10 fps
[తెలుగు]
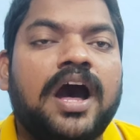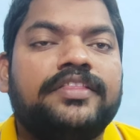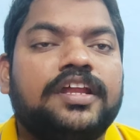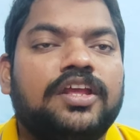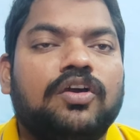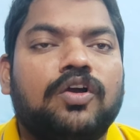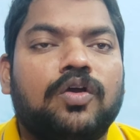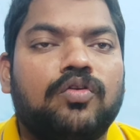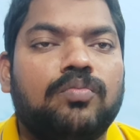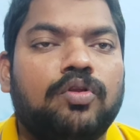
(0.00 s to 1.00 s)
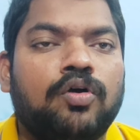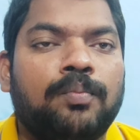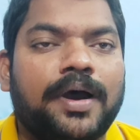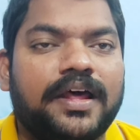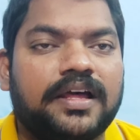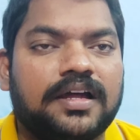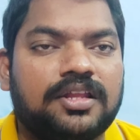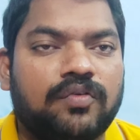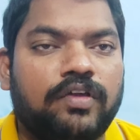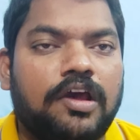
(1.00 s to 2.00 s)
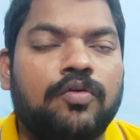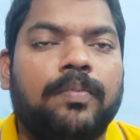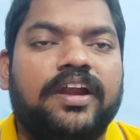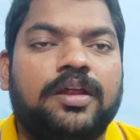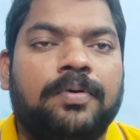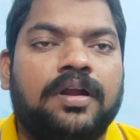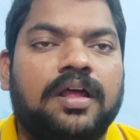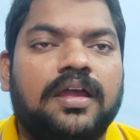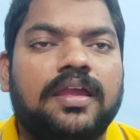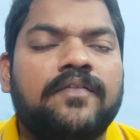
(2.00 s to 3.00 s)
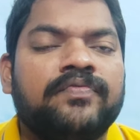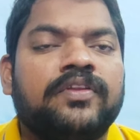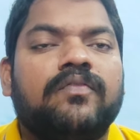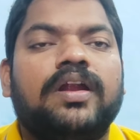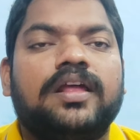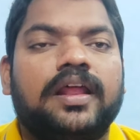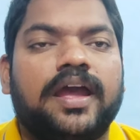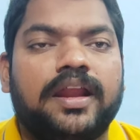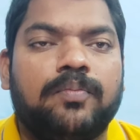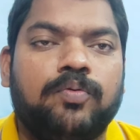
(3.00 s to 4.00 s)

అతని యొక్క రూమ్లో మాదక ద్రవ్యాలు బయటపడ్డాయి వెంటనే ఆయన